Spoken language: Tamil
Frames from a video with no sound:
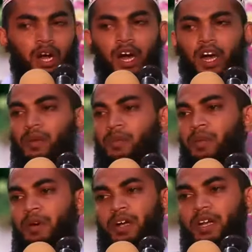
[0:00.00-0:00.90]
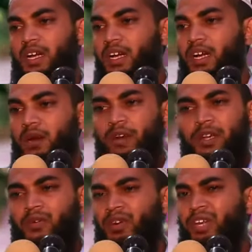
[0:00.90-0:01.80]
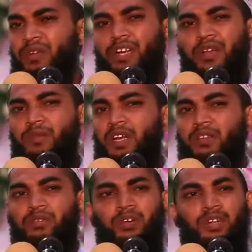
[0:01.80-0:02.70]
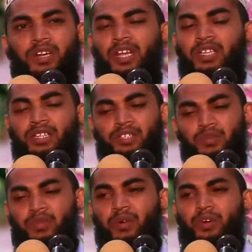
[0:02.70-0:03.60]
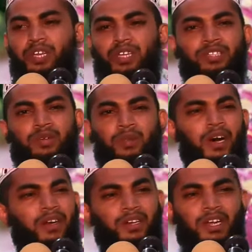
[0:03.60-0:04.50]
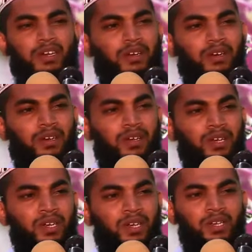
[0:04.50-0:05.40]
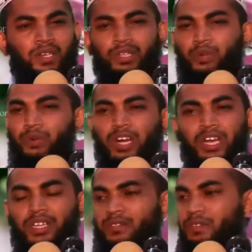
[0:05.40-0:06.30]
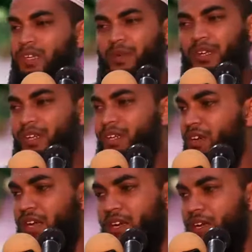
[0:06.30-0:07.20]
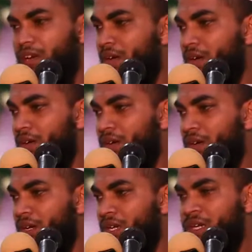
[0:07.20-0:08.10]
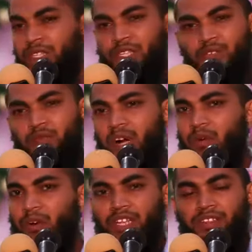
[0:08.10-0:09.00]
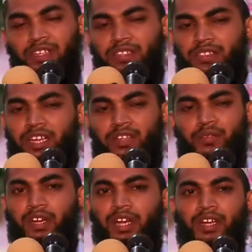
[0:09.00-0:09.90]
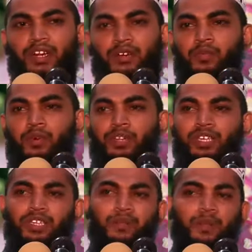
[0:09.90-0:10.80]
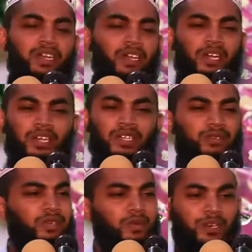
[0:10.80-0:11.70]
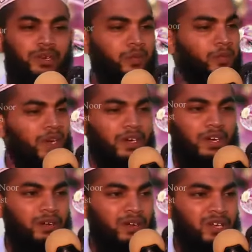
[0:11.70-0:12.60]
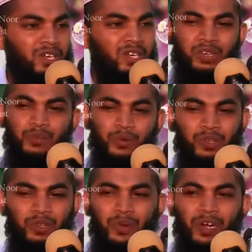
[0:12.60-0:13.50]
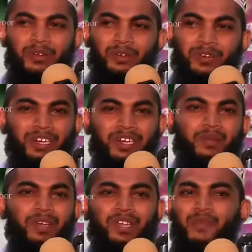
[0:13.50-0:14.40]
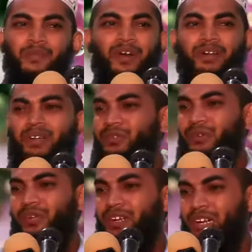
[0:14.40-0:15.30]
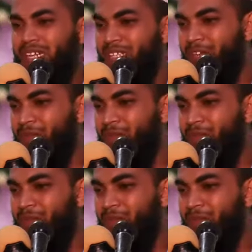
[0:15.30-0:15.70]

ஆரம்பமாக கவலைக்குரிய விடயம்தான் தோழர்களே இந்த ஜும்மாவுடைய தினம் பாருங்கள் இந்த ஊரிலே எத்தனை பேர் இருக்கிறார்கள் இந்த ஜும்மாவுடைய தினத்திலே தொழுகை நடக்கும் பொழுது இந்த பள்ளியிலே எத்தனை பேர் இருப்பார்கள் இப்பொழுது பள்ளியினுடைய நிலைமையை பாருங்கள் தோழர்களே இந்த